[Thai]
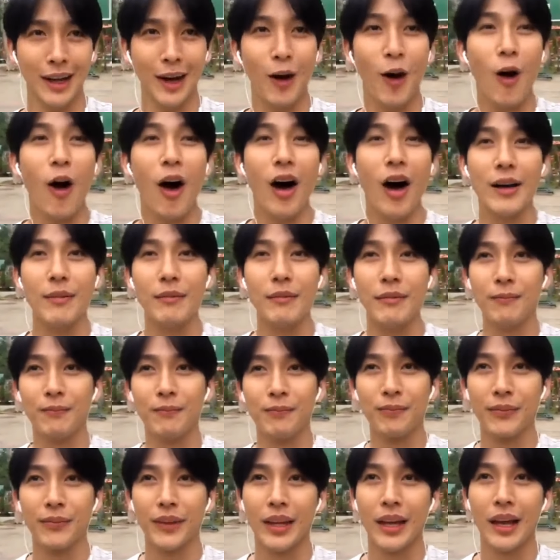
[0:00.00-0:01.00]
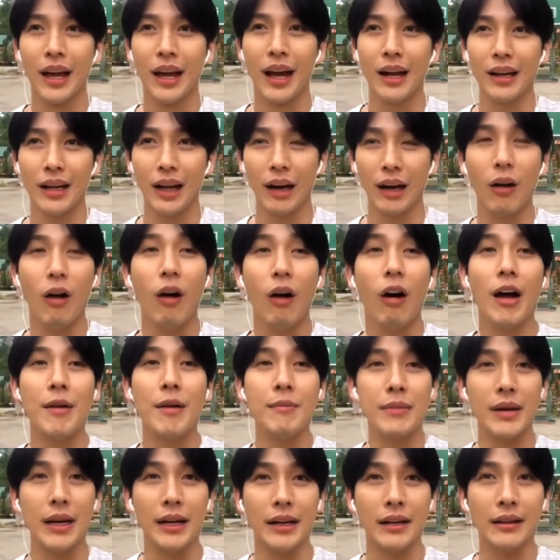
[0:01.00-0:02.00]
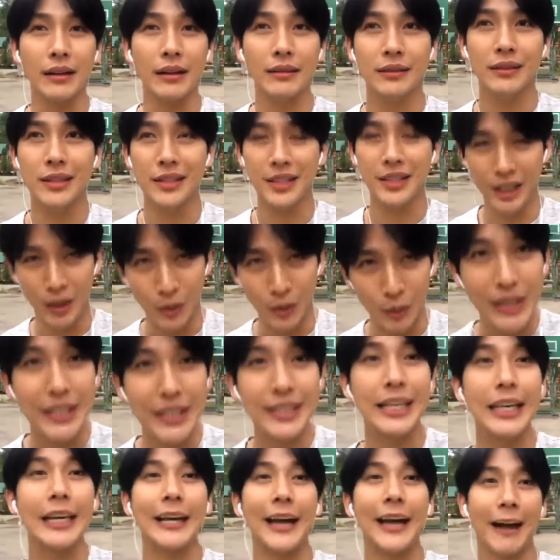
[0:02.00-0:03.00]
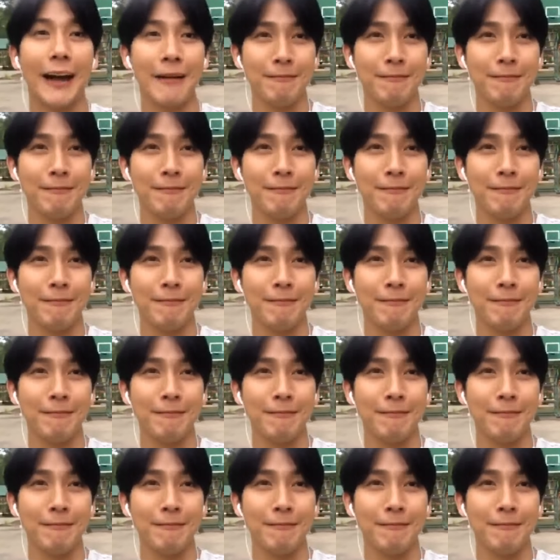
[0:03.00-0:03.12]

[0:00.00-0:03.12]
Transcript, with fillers: ละครละครเหมือนชีวิตจริง